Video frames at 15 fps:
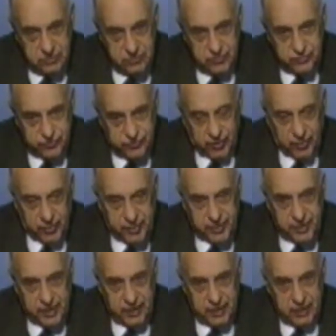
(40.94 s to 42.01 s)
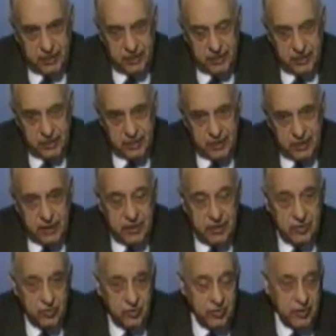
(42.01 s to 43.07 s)
eh, forte che
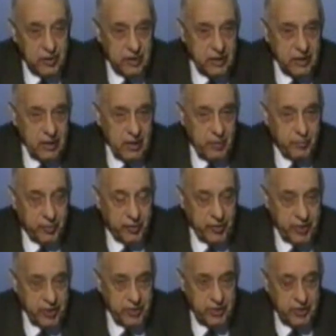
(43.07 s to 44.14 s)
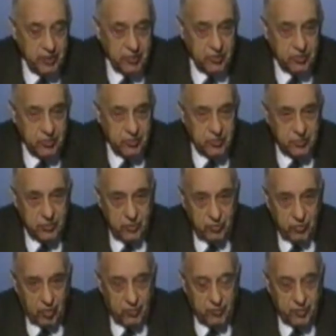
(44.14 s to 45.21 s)
non il politico o
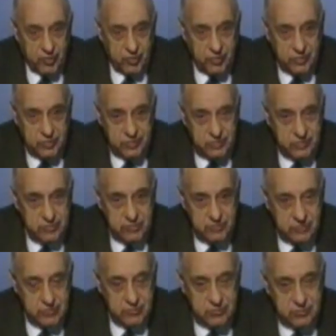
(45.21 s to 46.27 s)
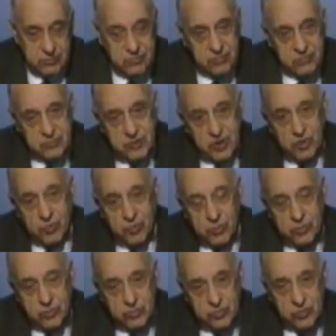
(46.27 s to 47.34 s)
l'uomo di
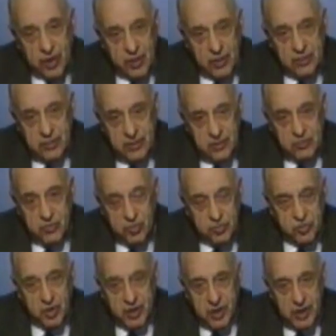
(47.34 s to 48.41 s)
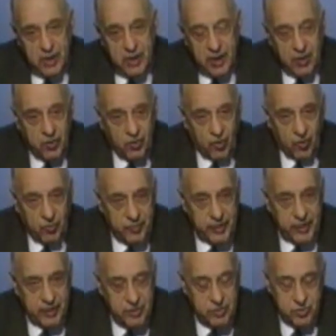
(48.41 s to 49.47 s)
cultura, di dottrine
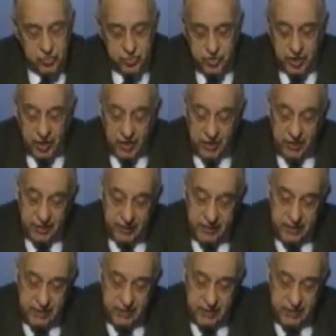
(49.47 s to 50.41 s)
economiche e sociali.